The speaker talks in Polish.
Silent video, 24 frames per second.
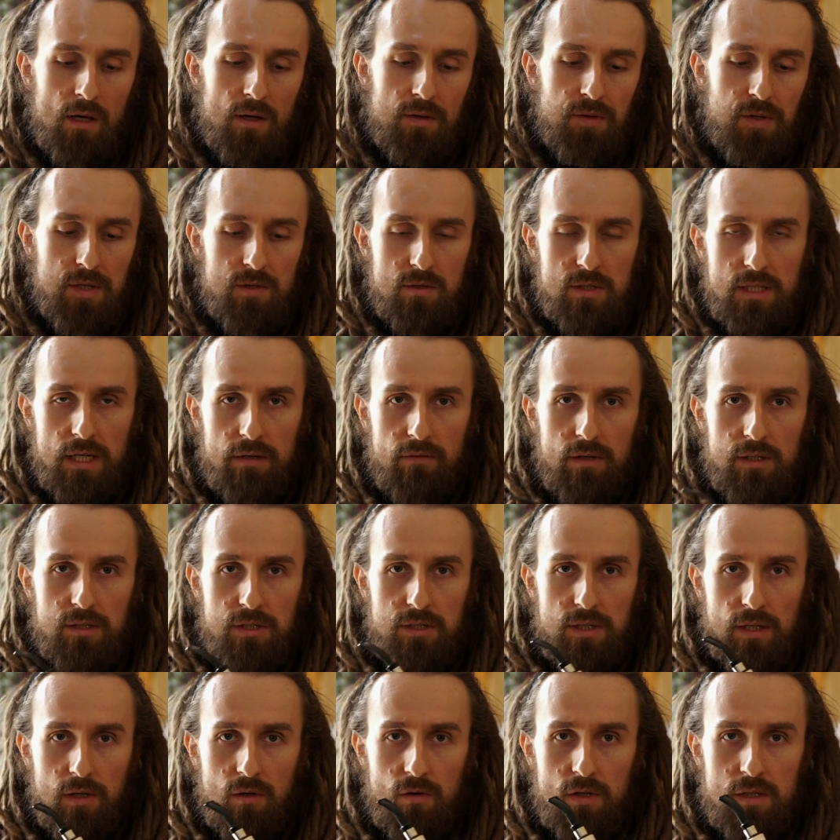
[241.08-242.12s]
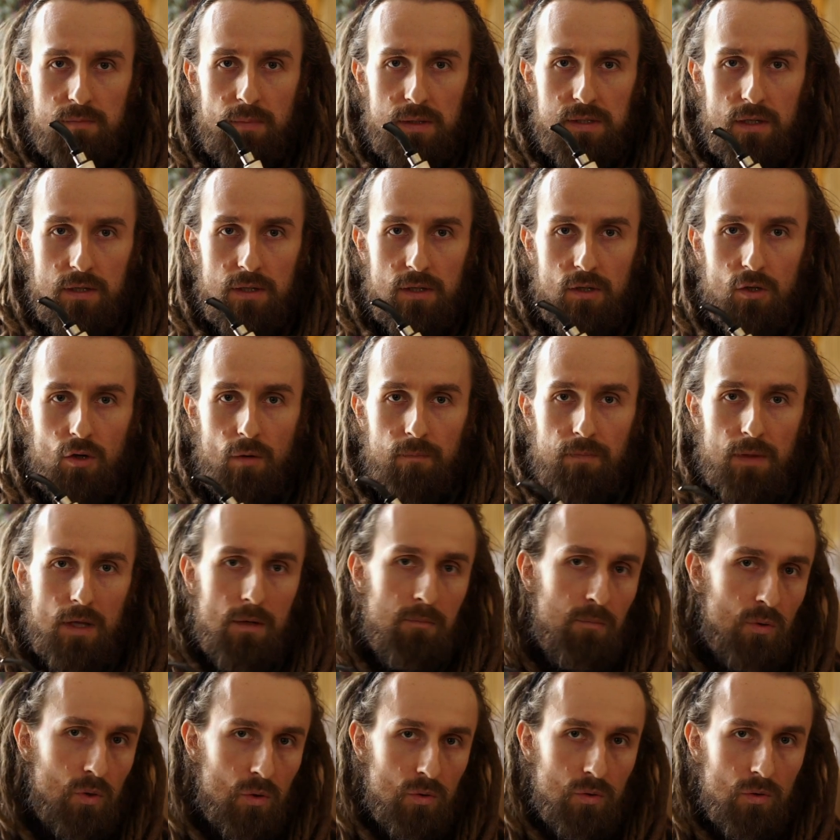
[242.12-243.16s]
nie zostawia też jakiegoś specjalnego
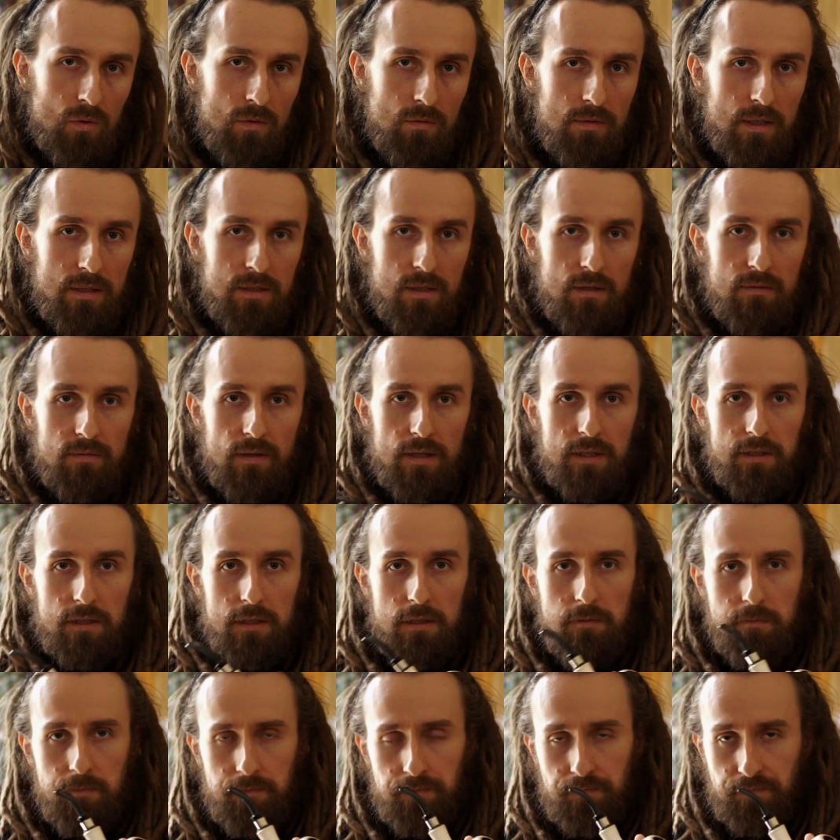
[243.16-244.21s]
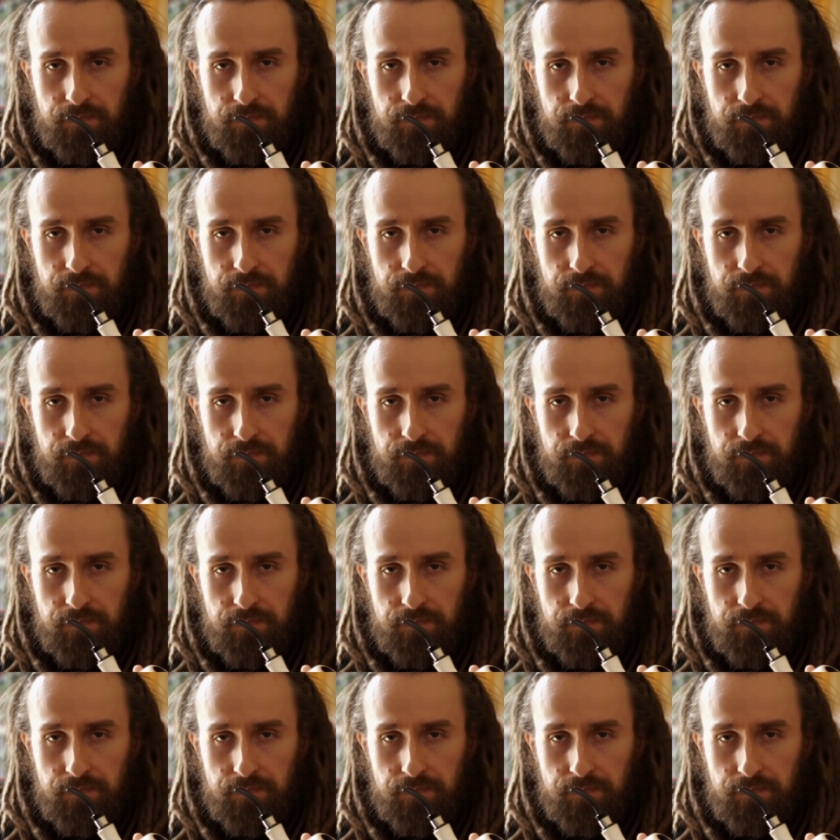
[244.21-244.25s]
brudu na dnie fajki.